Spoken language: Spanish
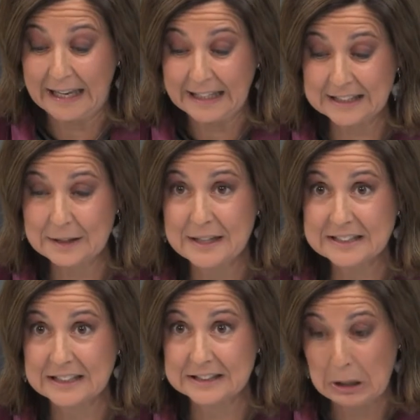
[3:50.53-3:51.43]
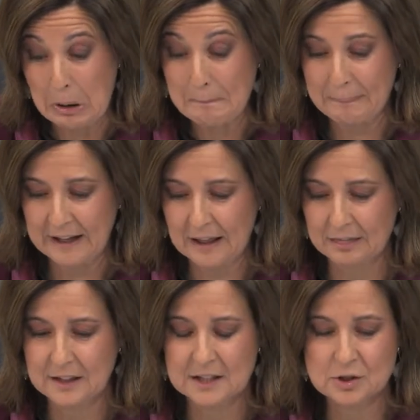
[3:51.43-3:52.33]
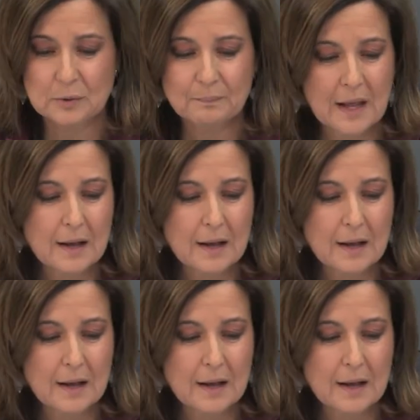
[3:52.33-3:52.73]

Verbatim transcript: ¿En qué te basas para decir eso?